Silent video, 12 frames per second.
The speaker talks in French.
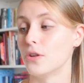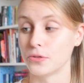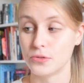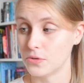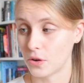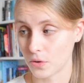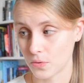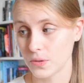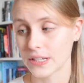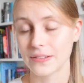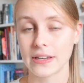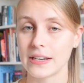d'une
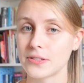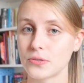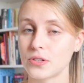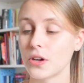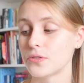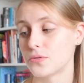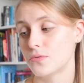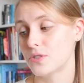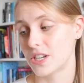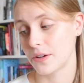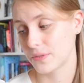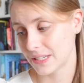rencontre avec les auteurs, du coup
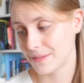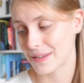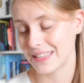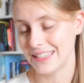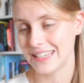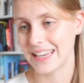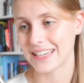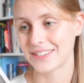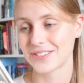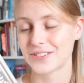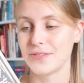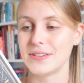j'ai aussi ma dédicace
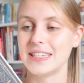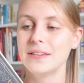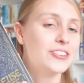dans celui-ci.